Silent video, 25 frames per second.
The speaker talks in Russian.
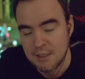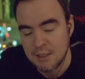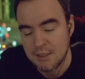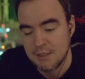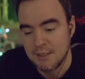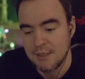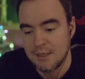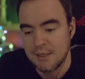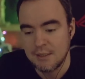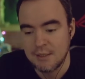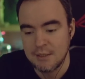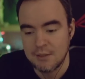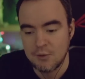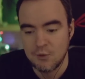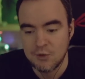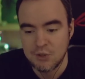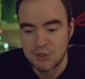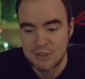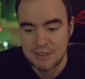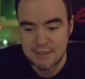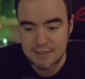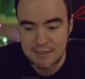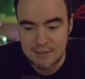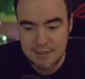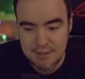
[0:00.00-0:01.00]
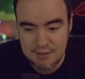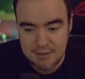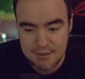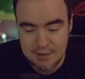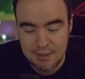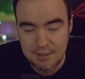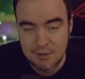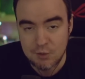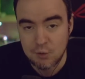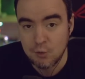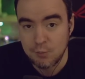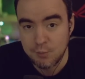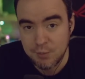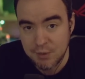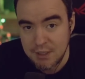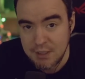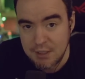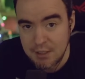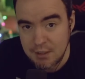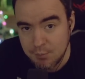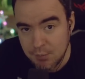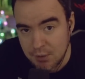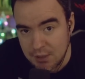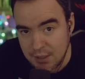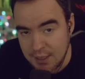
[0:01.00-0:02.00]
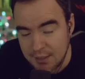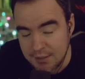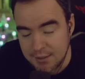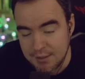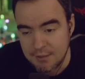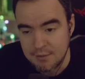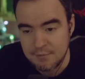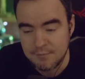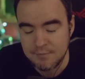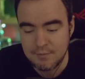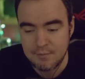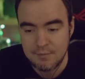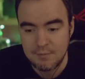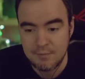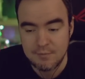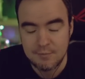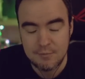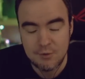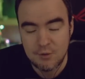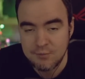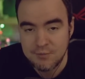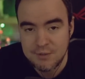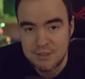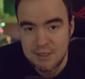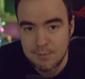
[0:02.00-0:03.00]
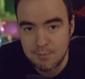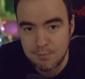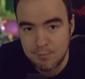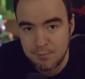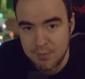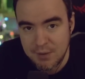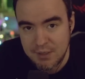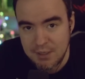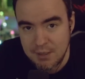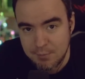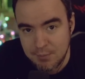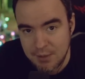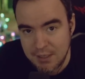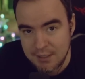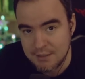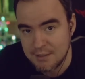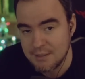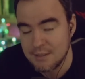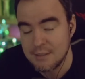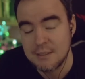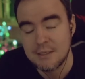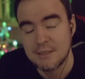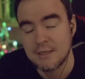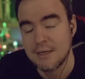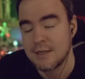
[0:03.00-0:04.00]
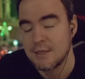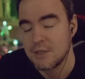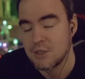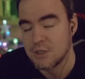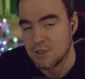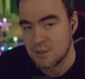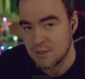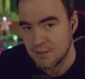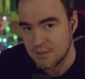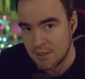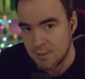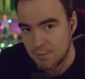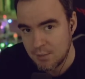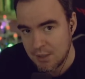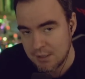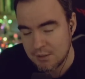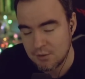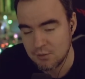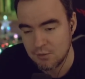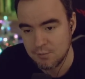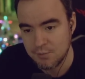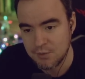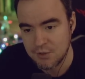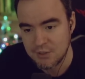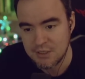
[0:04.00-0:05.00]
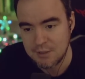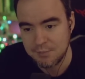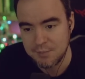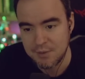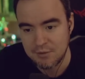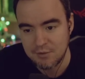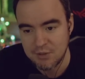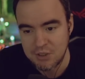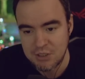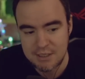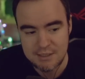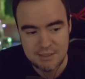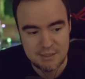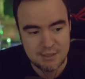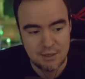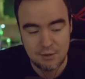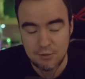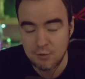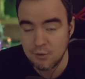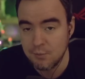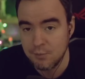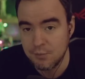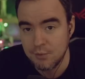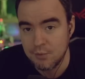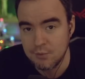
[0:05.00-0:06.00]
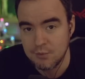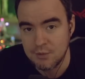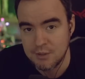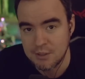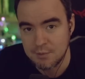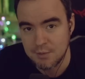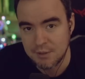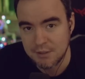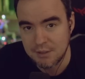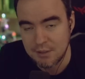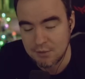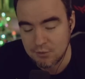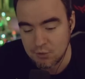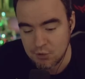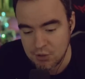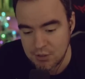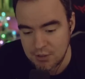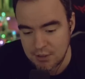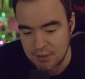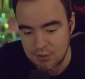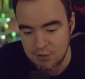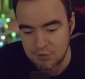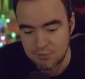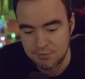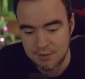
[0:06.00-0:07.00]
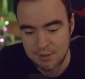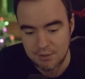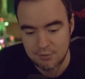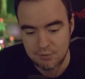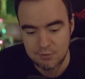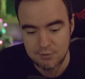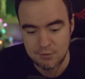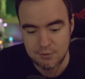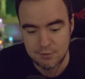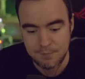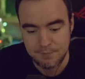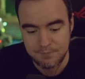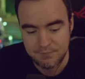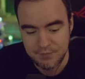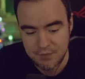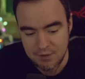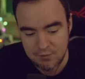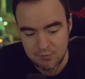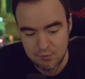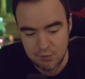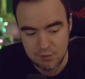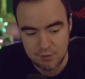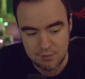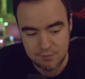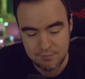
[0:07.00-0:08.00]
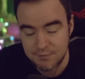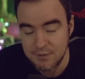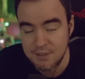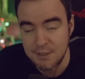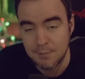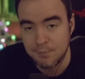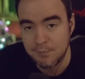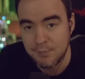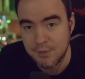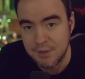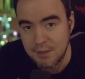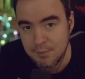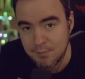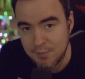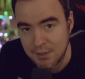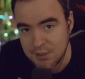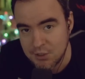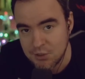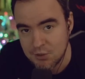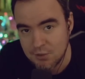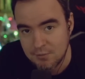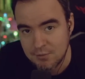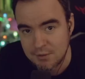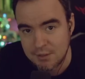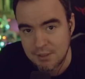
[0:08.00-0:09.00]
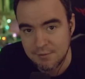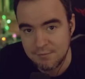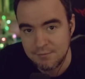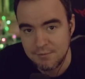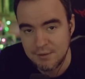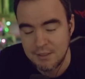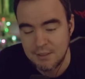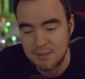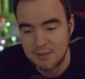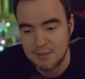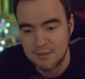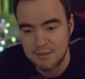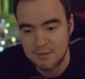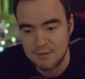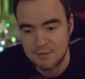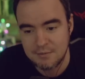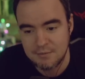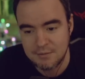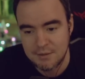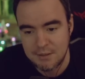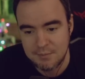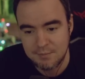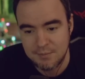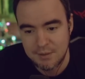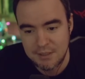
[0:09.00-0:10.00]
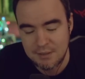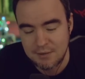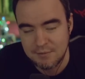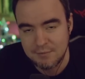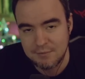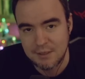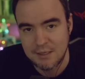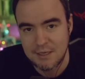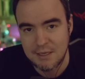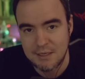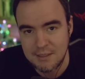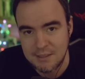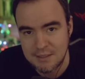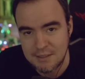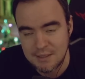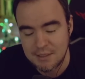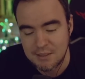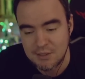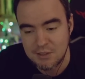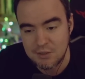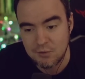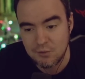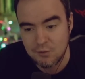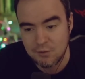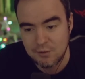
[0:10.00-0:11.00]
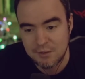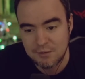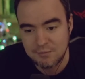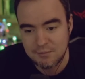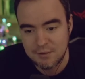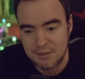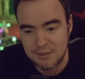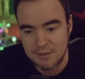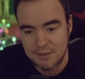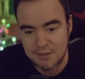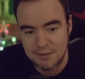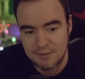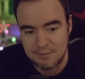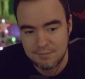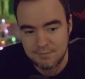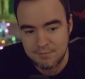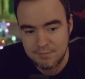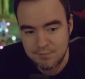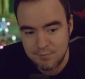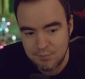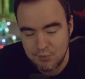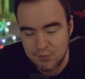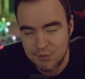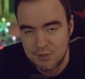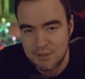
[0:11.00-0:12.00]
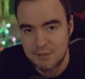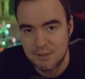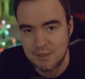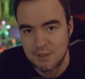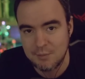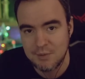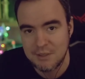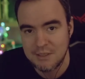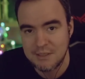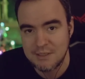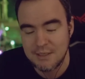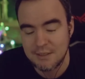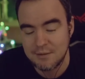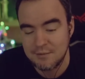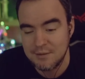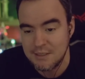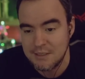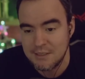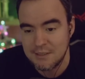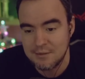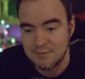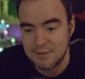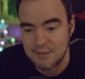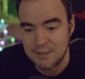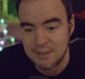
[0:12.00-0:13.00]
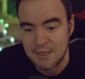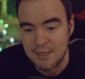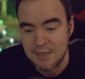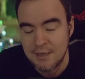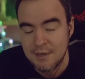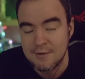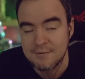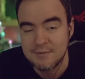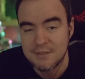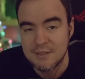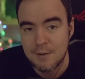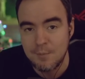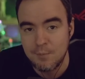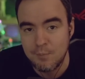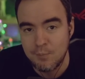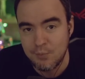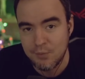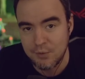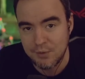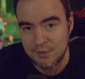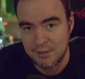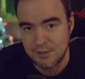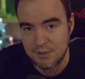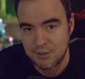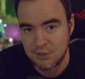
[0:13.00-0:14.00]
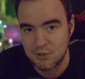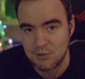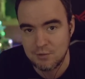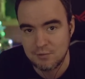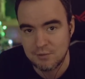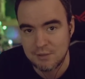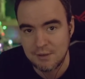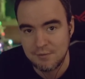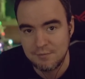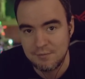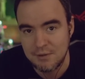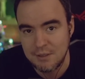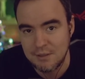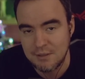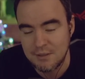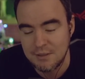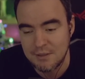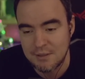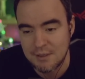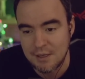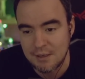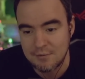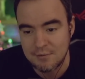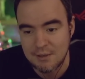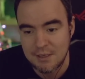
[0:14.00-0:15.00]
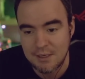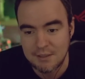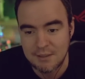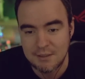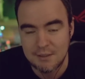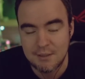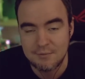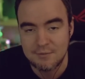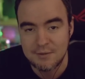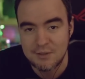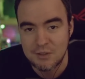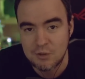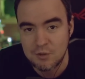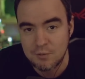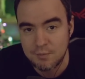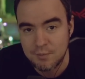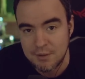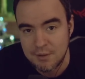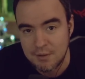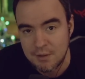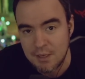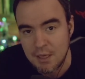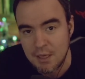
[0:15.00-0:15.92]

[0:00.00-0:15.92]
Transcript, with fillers: На это хочется сказать, тупые ебланы, ну всем поебать. А извините, конечно, за мат, но просто первую часть я ее люблю, несмотря на то, что ненавижу вторую. Вот. Всем поебать, что вы там видите. Вы, блин, в экранизации культовой игры. Будьте добры соответствовать. Всем похер, что вы там видите и как вы хотите выступить.